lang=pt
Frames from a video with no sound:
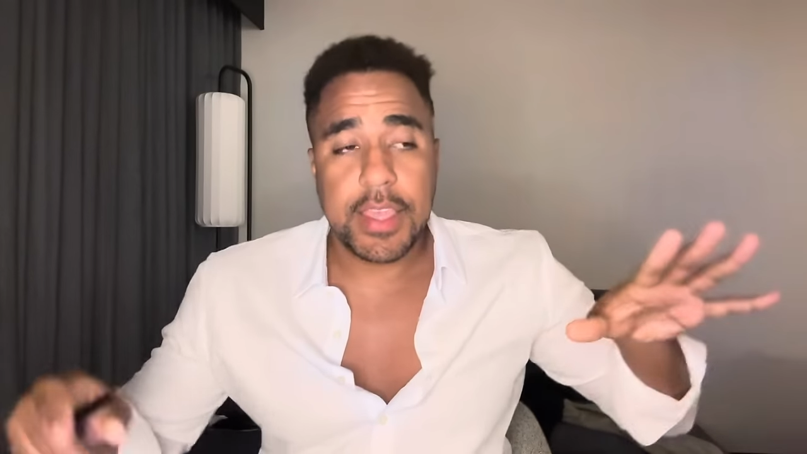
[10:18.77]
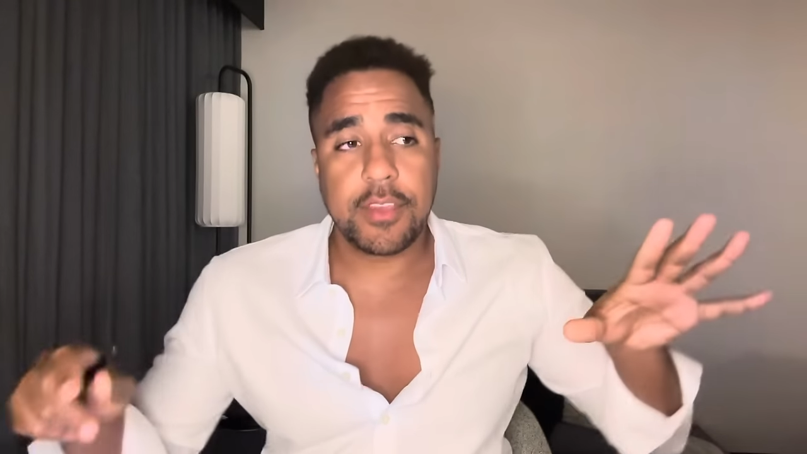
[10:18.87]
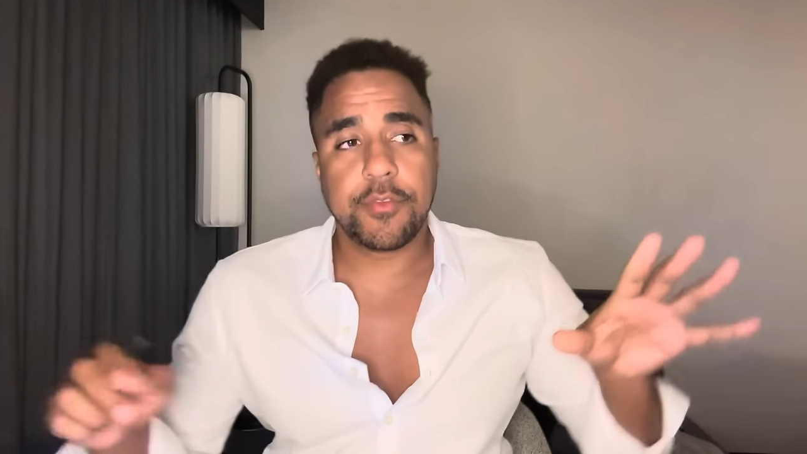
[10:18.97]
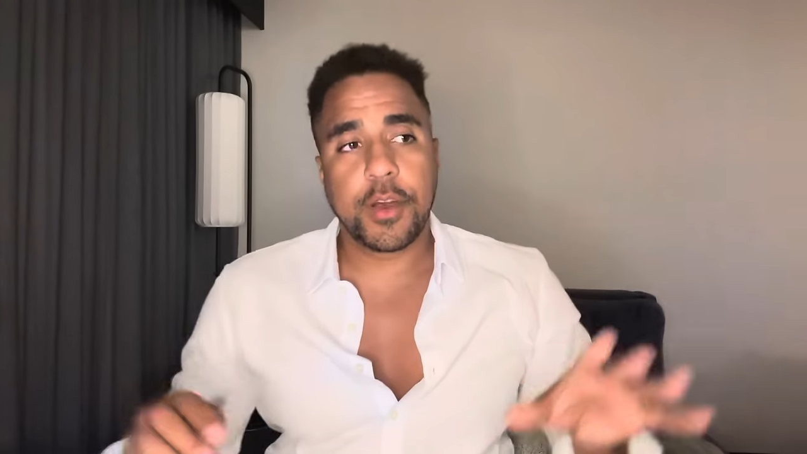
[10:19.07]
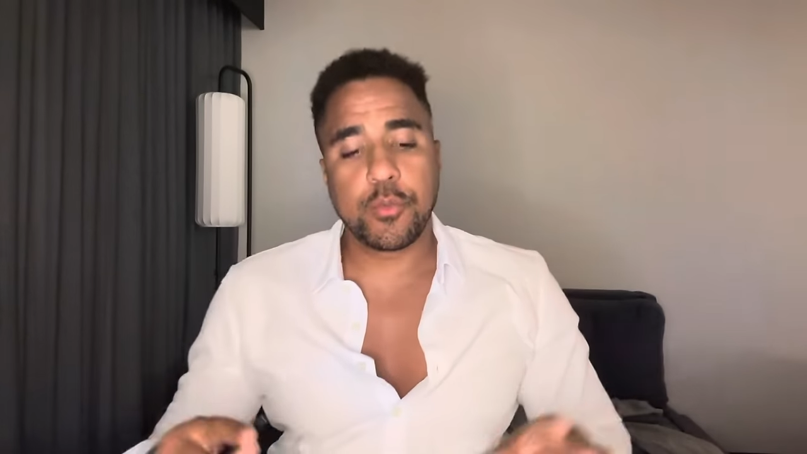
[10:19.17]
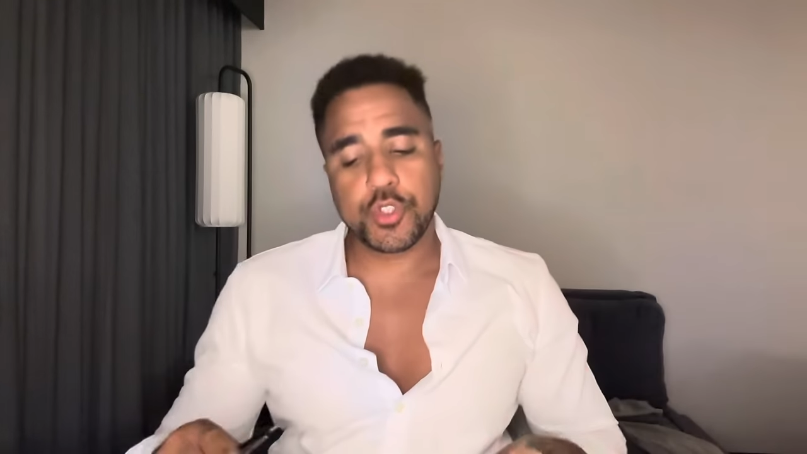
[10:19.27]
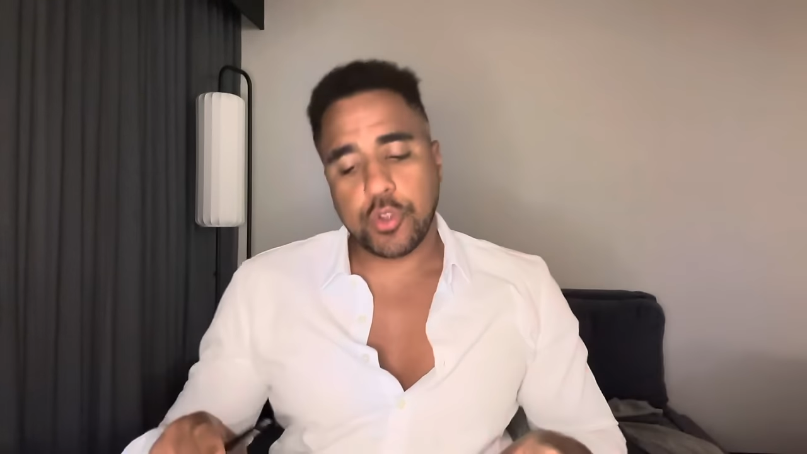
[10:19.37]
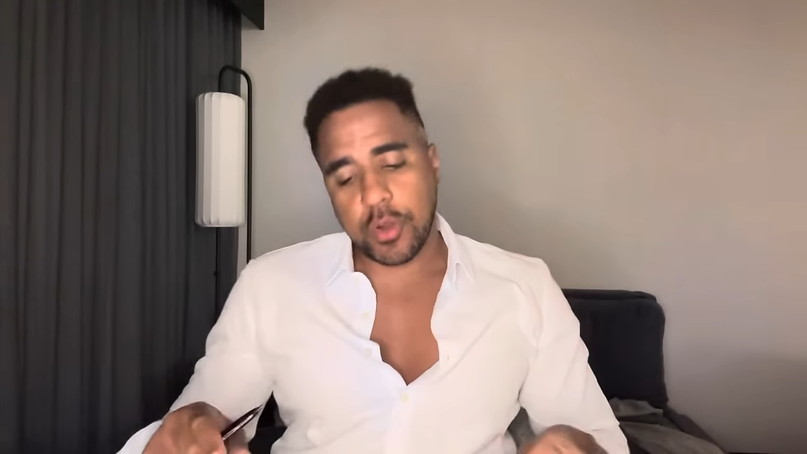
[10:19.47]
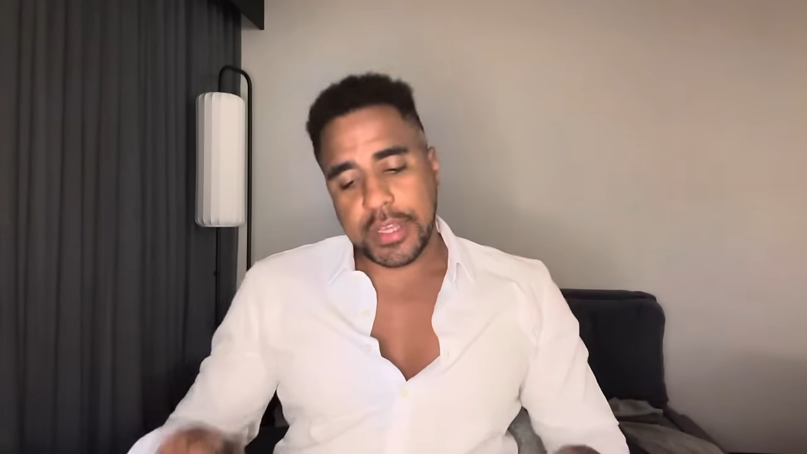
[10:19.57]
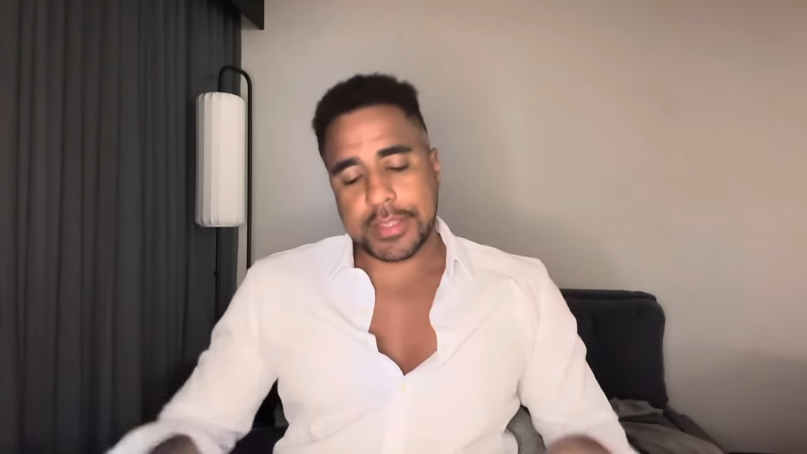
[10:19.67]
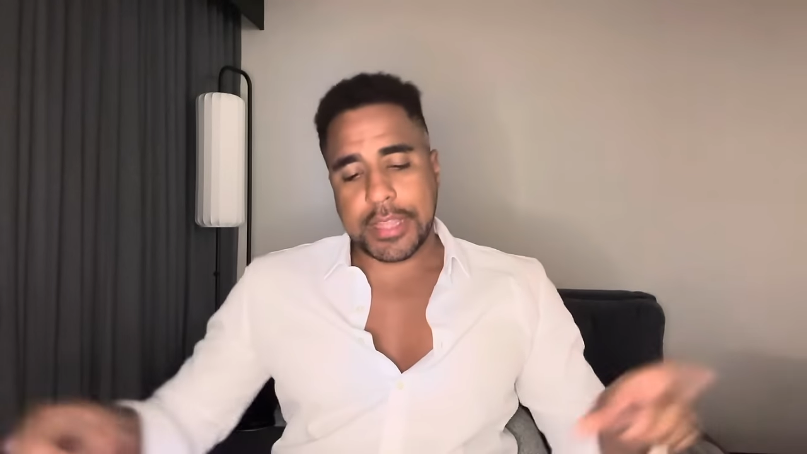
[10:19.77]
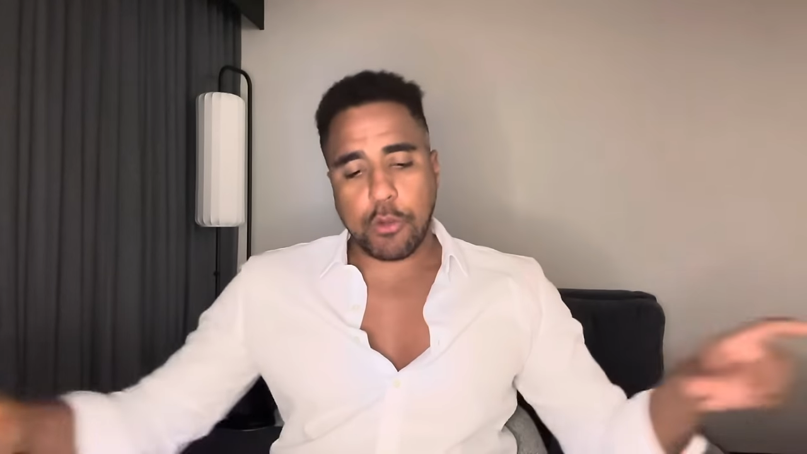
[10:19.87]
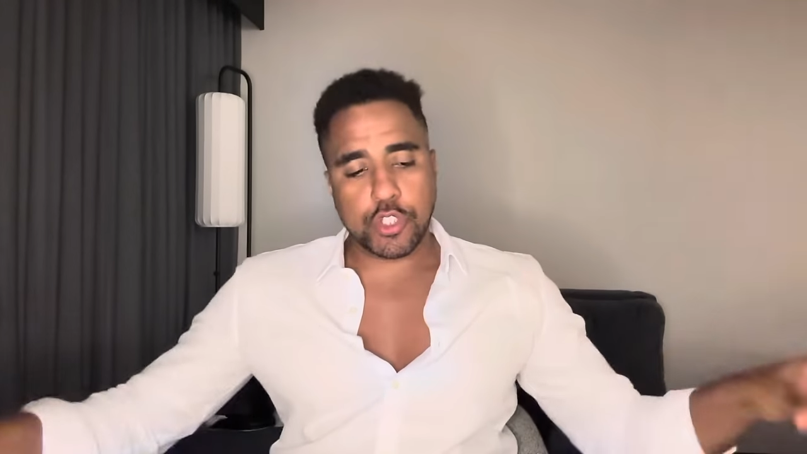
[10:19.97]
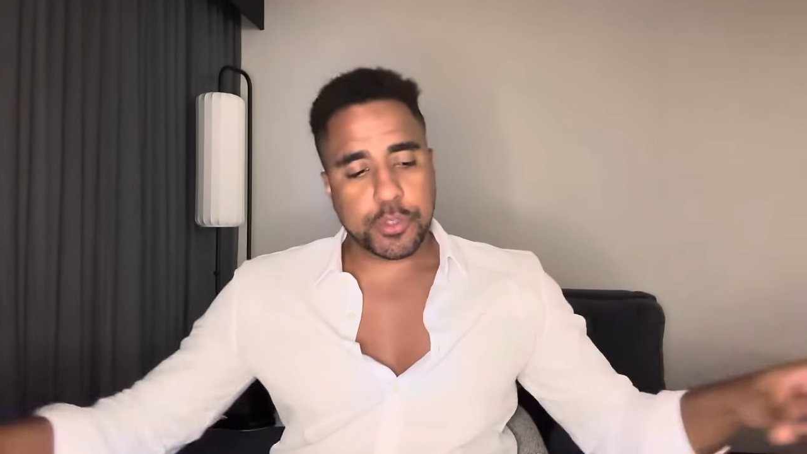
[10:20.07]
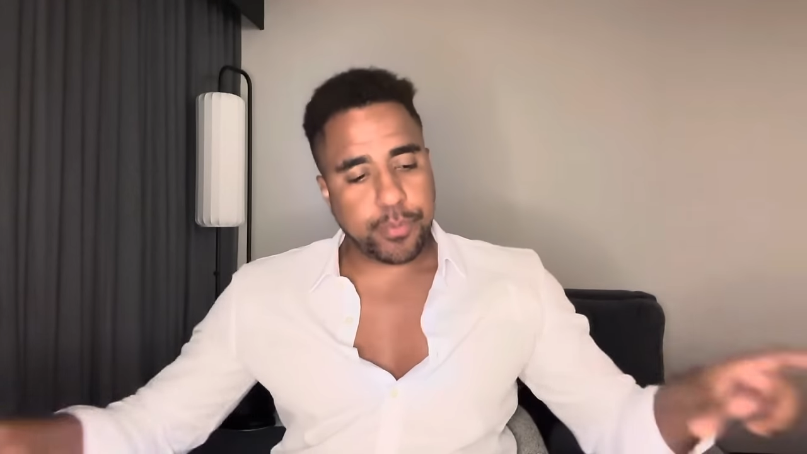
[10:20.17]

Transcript: e vamos conectar os